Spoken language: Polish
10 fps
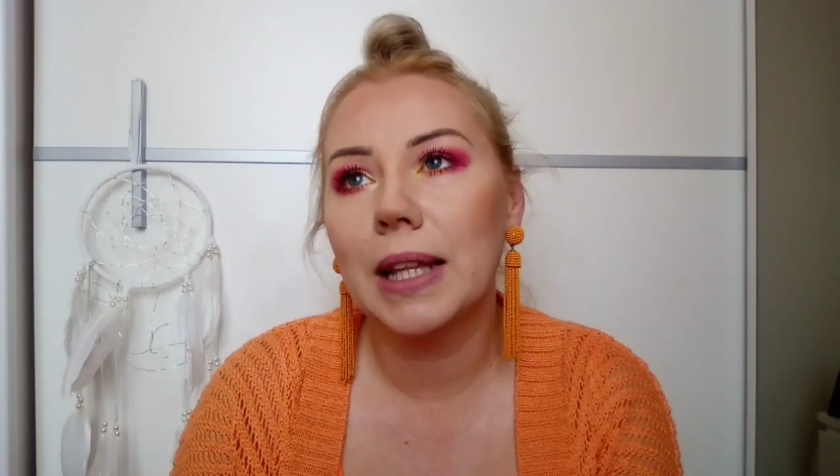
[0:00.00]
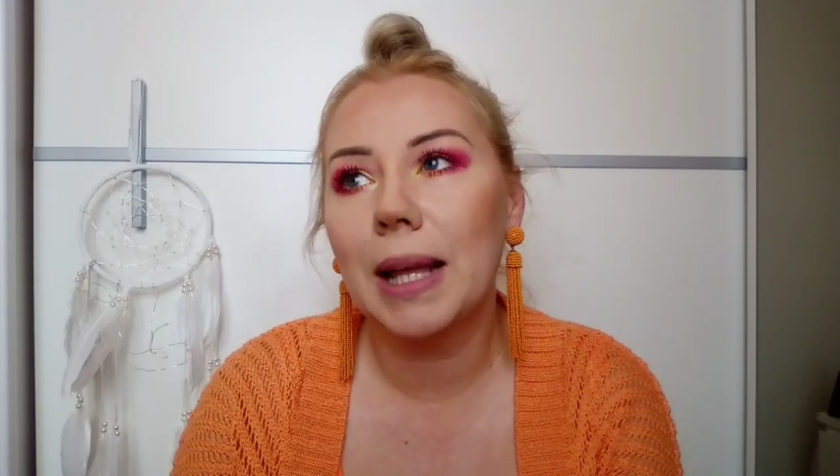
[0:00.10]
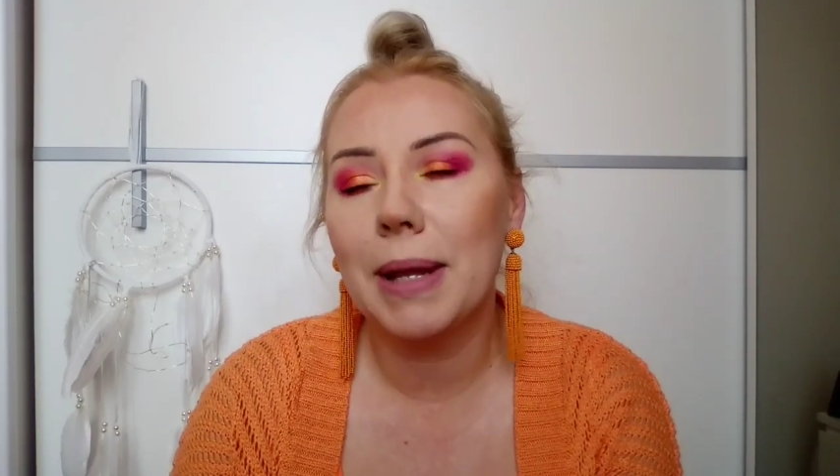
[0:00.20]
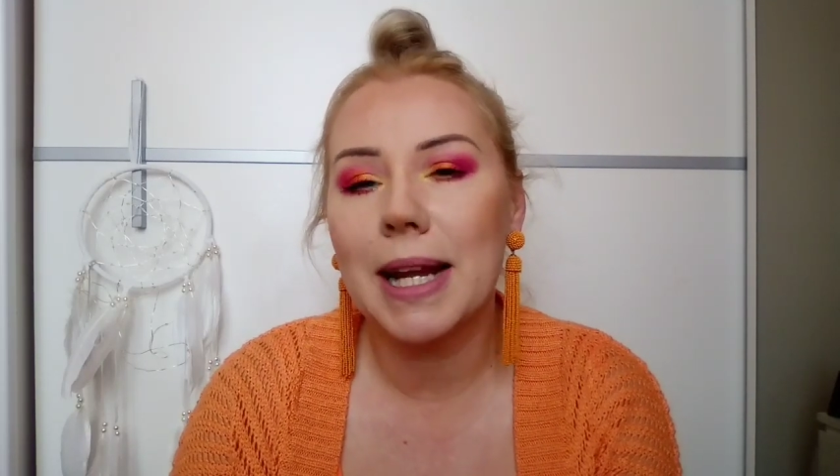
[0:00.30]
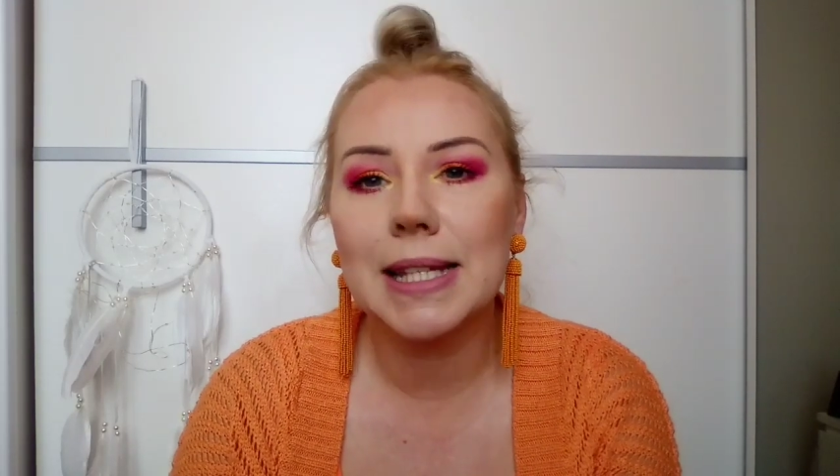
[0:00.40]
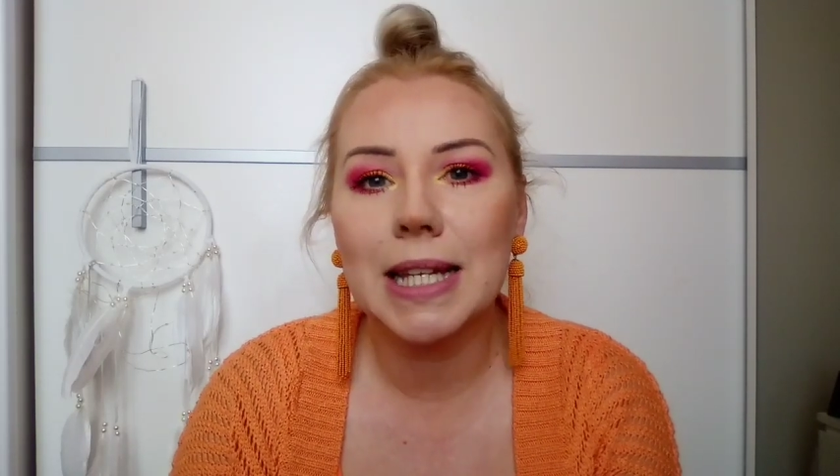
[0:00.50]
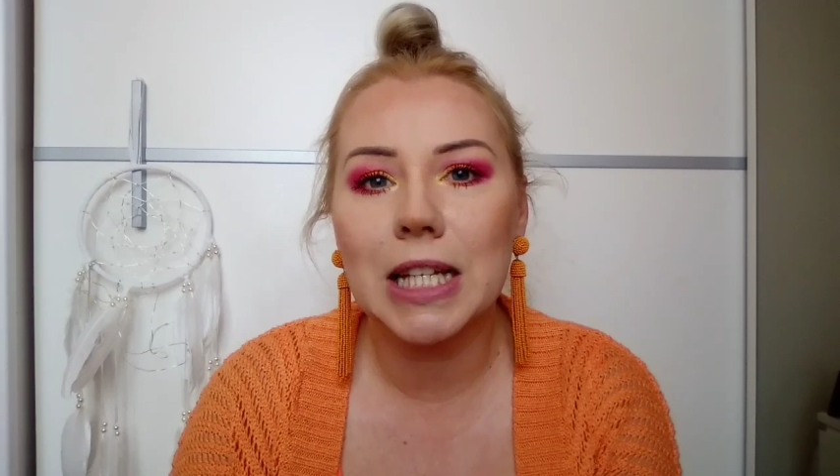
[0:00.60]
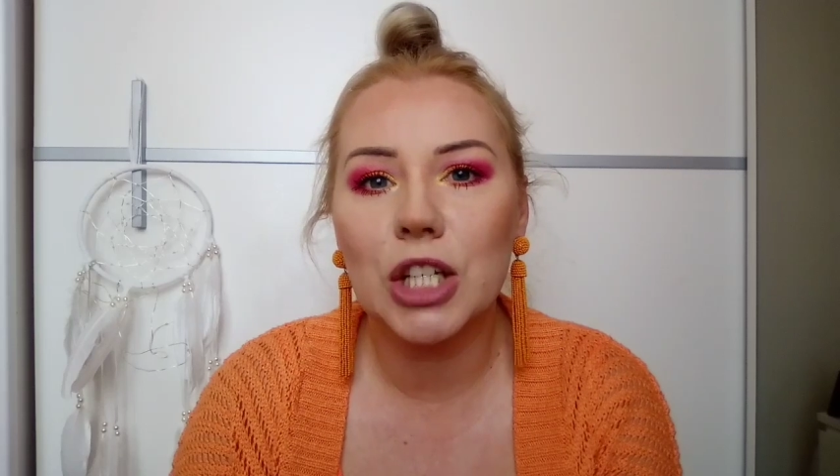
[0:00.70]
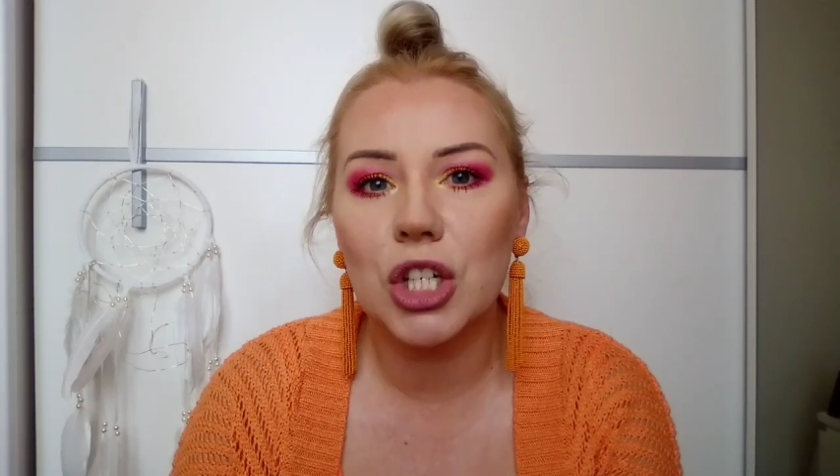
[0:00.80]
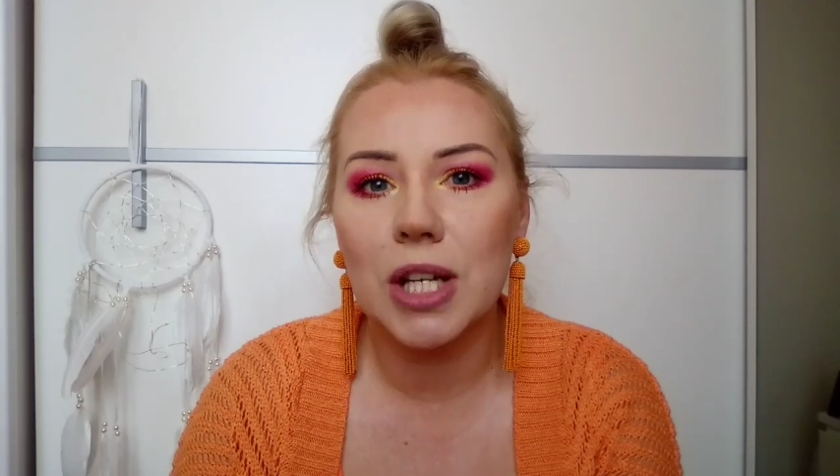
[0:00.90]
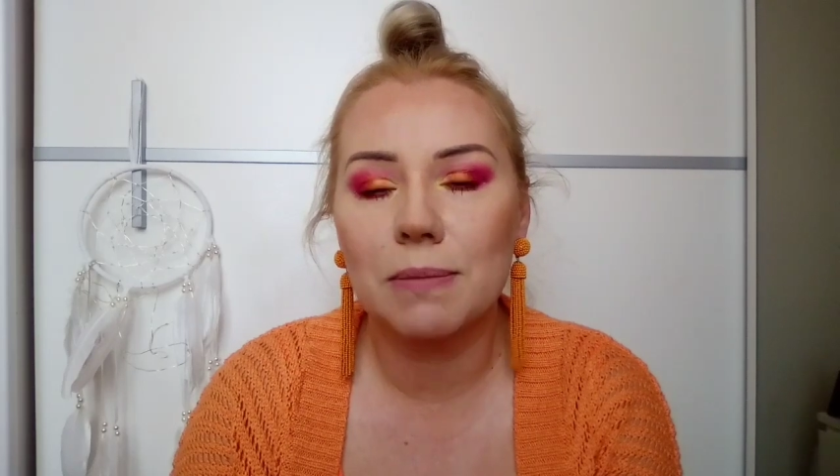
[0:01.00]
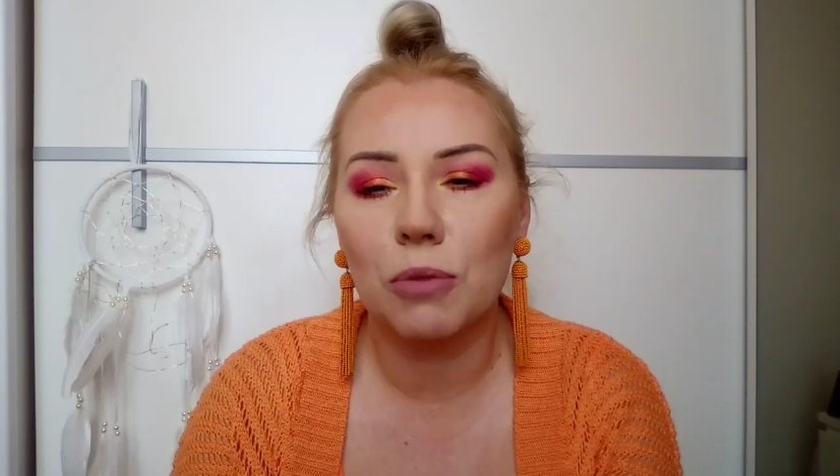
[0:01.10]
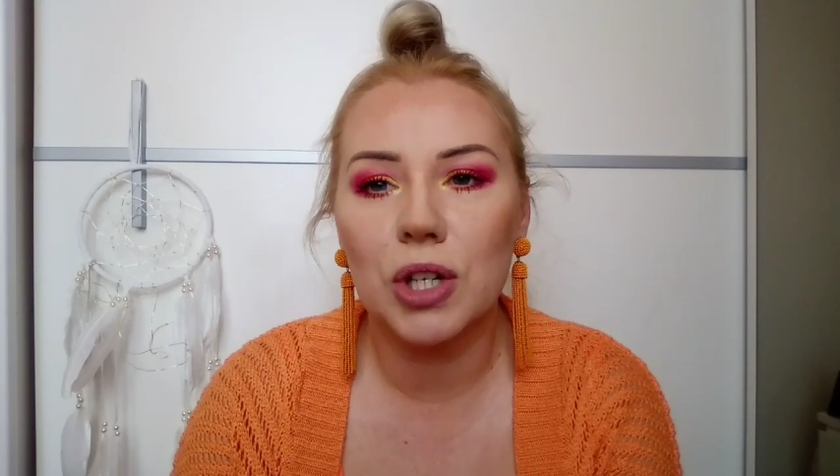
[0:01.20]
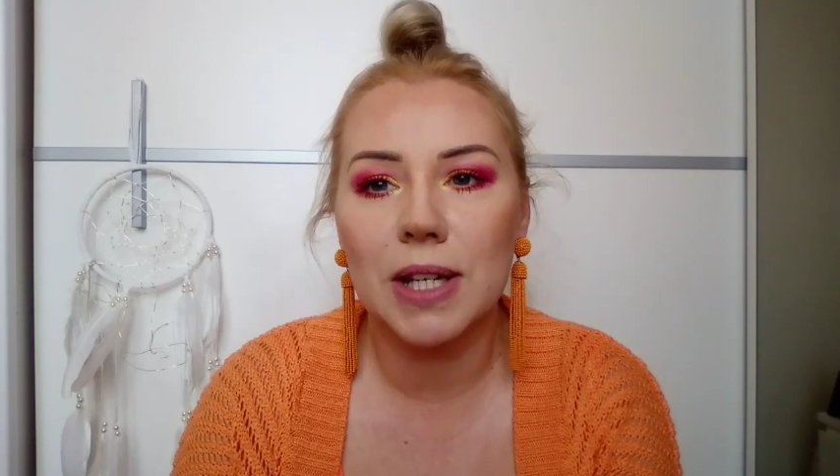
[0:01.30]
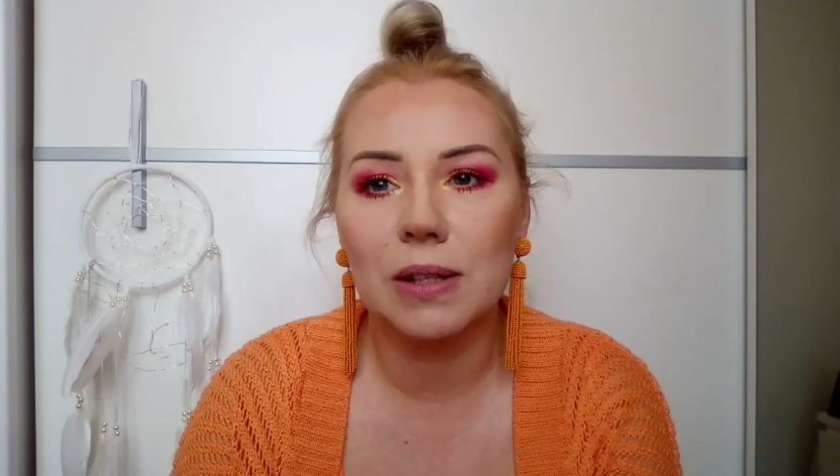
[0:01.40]
tam raz na jakiś czas
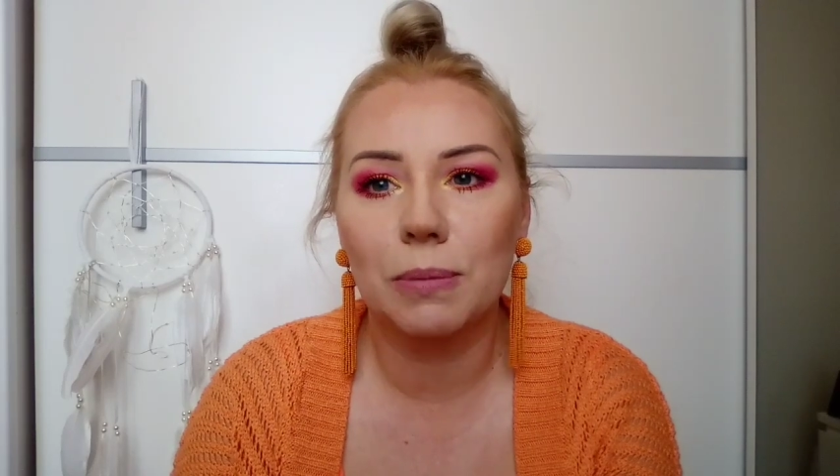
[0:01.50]
można